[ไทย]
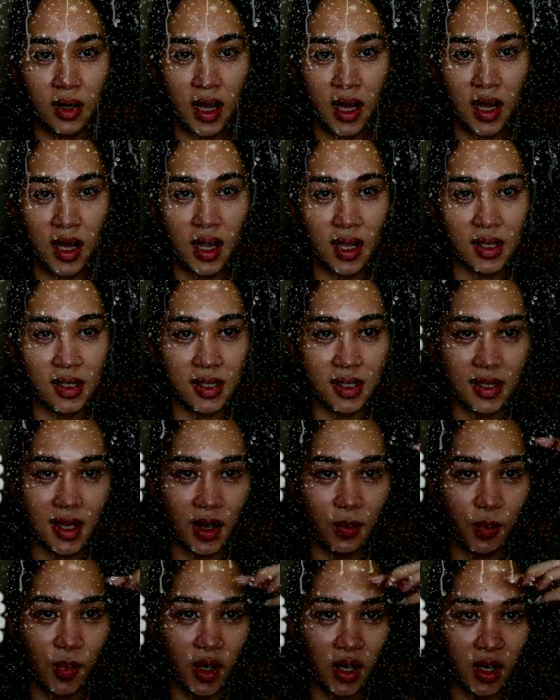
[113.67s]
ให้เห็นชั
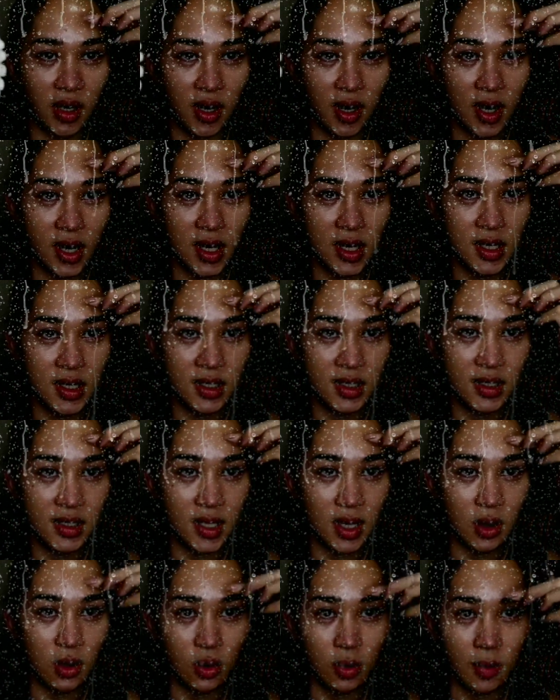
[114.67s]
ดๆไปเลยเนี่ย
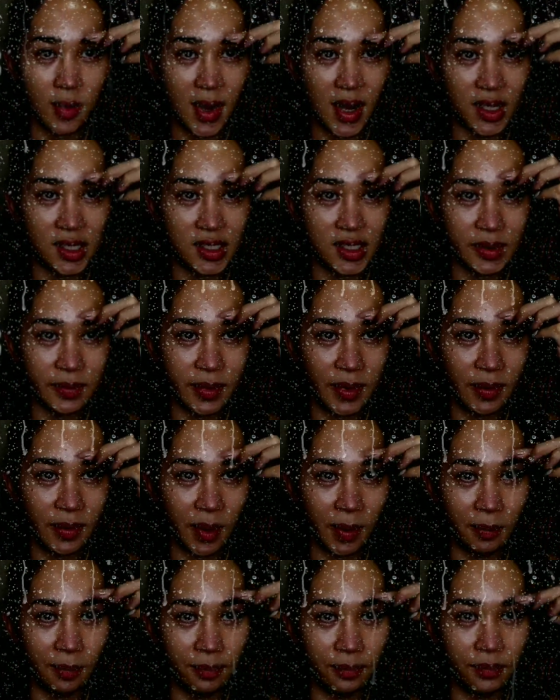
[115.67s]
สิวมันจะเป็นแบ
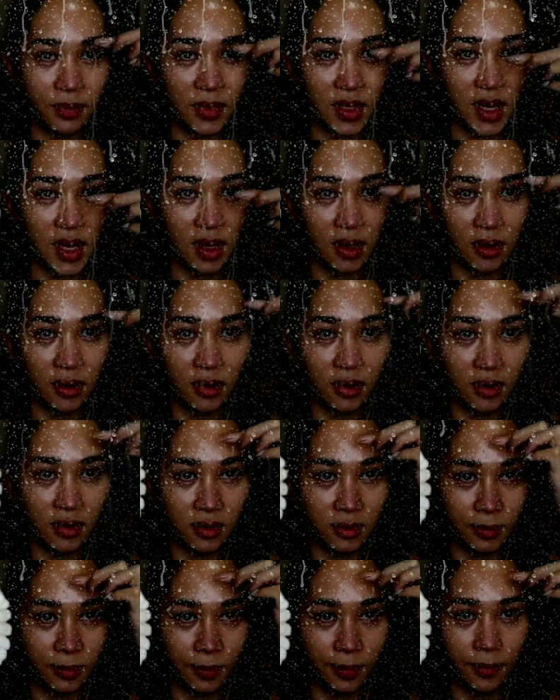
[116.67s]
บเนี่ย
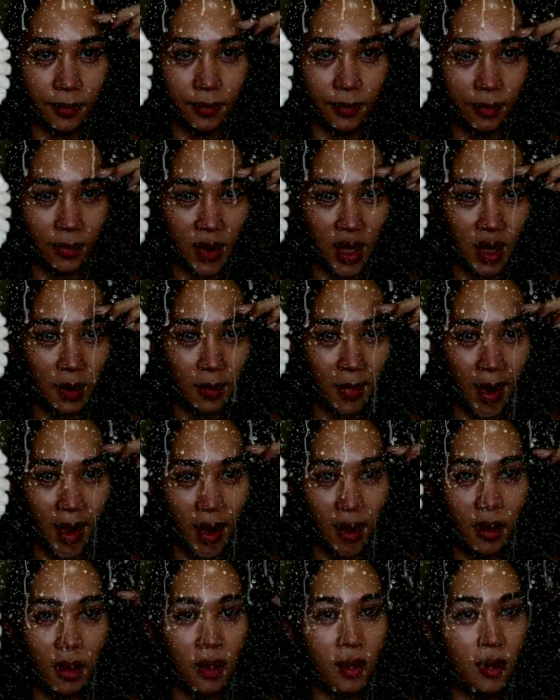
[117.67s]
เห็นไหม
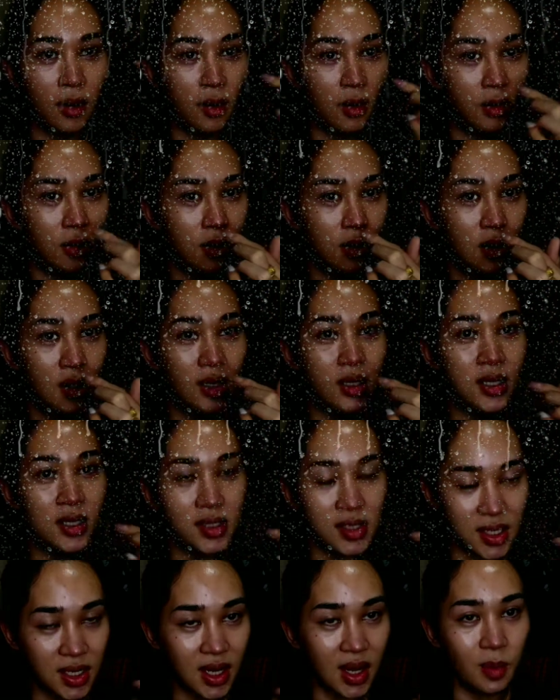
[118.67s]
ที่
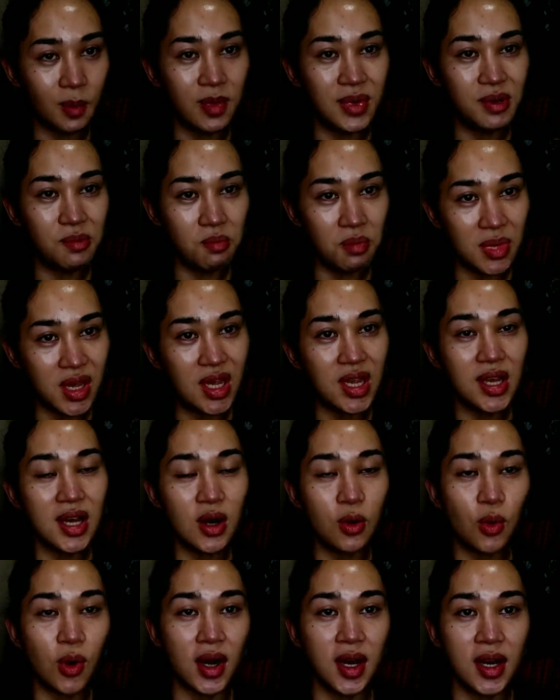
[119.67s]
จริงอ่ะมีเย
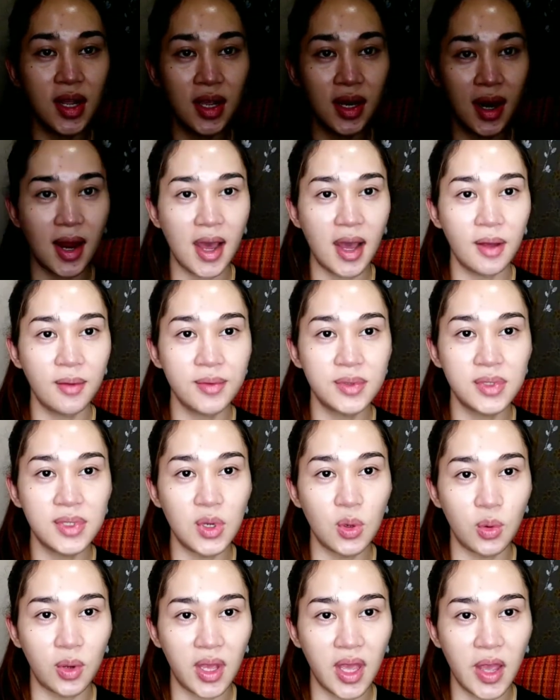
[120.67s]
อะกว่านี้อีกนะสิ
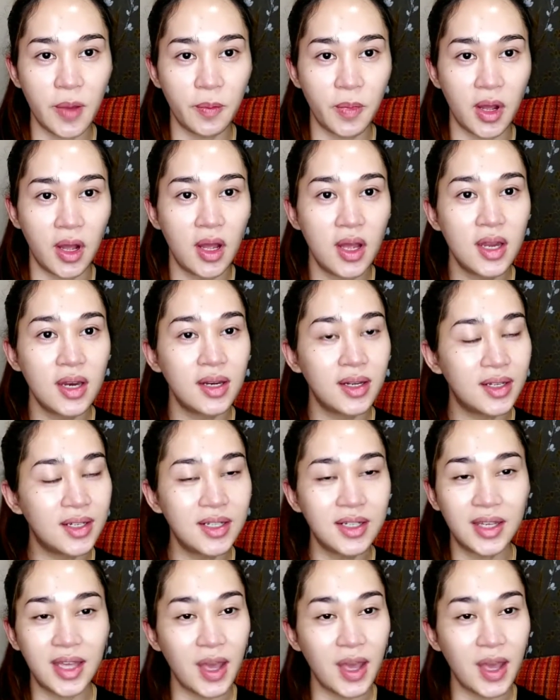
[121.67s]
วเกมอ่ะคือ